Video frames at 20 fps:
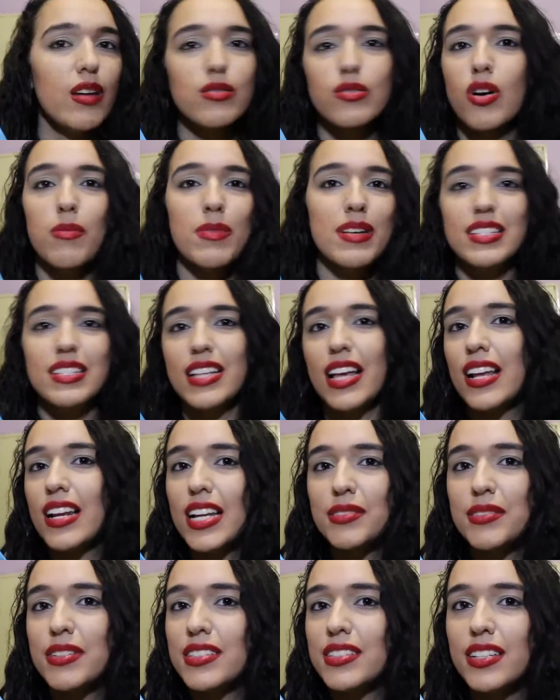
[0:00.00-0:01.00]
Eu comecei
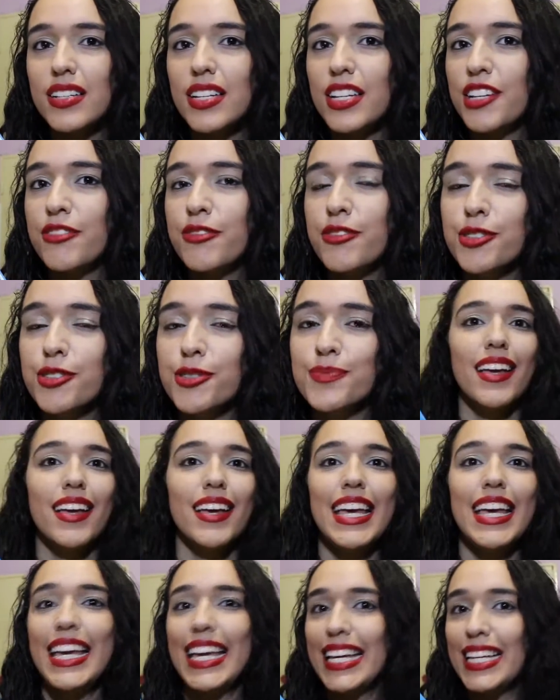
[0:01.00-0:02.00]
lendo esse livro
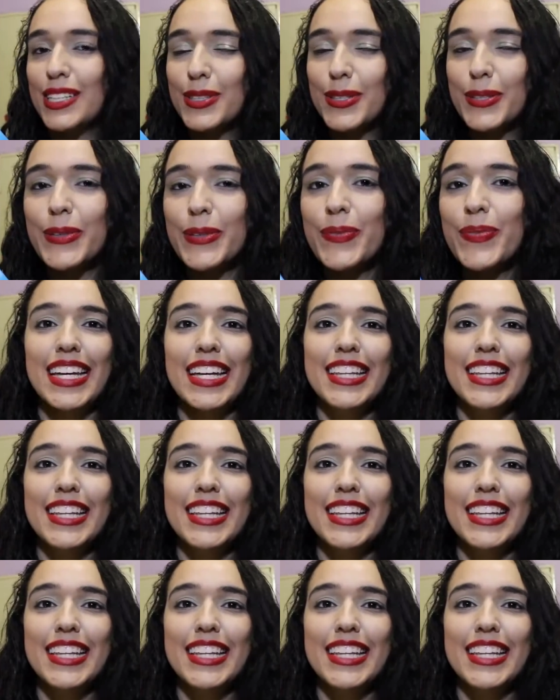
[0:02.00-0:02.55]
rindo